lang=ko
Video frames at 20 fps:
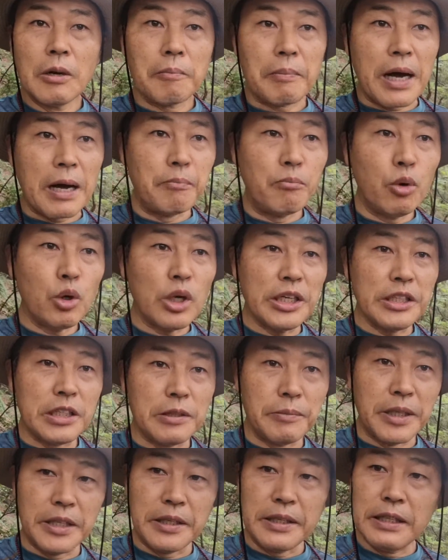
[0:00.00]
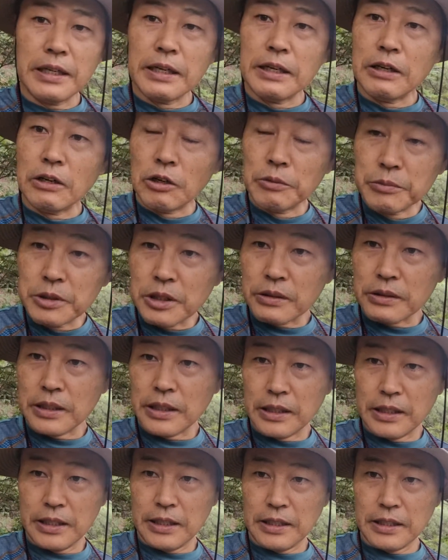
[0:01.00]
반복의 힘이
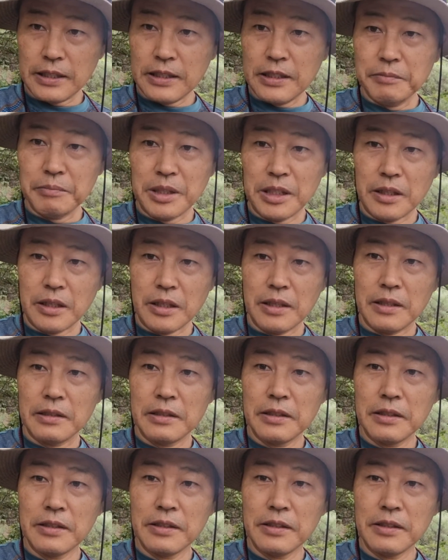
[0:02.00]
엄청나게 큽니다.